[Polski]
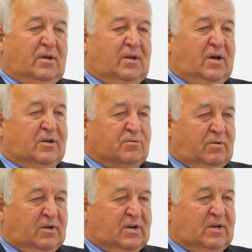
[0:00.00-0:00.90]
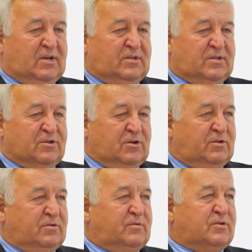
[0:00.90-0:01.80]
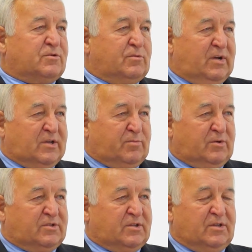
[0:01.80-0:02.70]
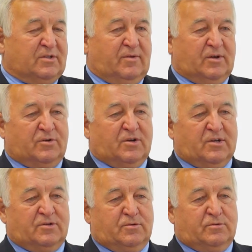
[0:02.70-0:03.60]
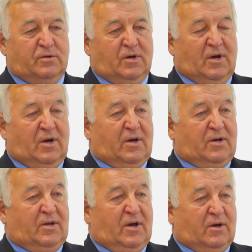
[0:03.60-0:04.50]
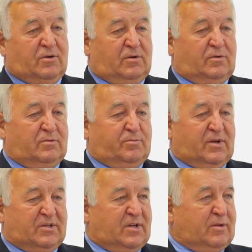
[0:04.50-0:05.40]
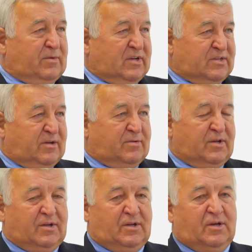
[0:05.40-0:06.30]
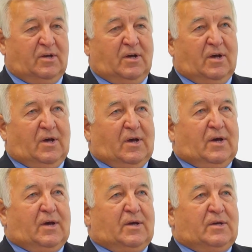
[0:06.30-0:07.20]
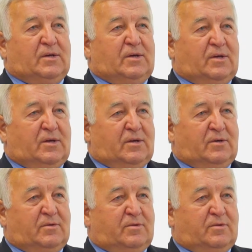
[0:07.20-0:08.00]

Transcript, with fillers: na członka zarządu Związku Miast Polskich swego czasu, jako prezydent miasta wtedy. I